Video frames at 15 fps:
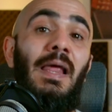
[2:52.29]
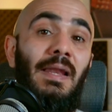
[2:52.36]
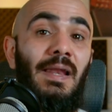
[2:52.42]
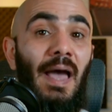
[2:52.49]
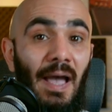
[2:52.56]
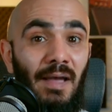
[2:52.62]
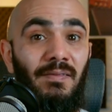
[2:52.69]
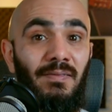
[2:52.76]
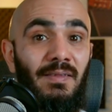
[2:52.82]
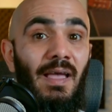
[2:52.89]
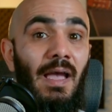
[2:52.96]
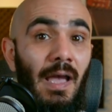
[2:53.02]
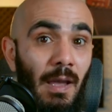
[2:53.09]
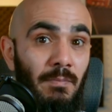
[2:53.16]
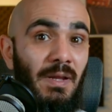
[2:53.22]

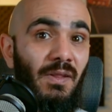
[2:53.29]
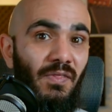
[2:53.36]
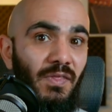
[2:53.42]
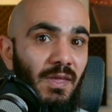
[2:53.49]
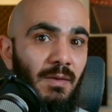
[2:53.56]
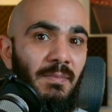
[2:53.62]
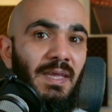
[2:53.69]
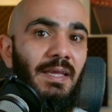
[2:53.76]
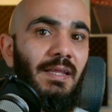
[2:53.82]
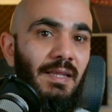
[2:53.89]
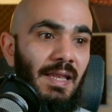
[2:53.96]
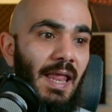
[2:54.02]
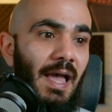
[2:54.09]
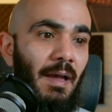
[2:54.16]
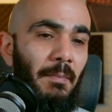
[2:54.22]
لحتى اعمل ثيمينج
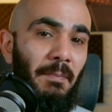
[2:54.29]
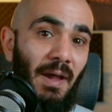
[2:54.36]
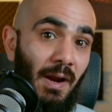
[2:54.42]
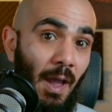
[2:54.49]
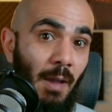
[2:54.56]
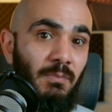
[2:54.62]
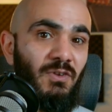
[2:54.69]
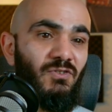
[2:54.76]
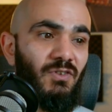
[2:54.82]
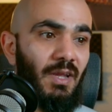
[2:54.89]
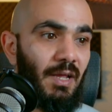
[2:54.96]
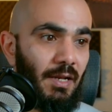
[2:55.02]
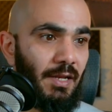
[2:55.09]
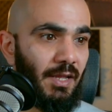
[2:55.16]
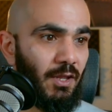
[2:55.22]
لبرامج
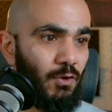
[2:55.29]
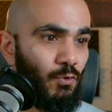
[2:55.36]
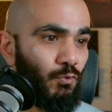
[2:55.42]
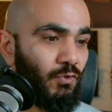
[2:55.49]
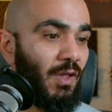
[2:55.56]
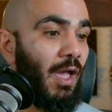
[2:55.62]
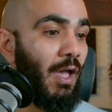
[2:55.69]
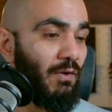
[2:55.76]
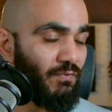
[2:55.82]
اللي كيوت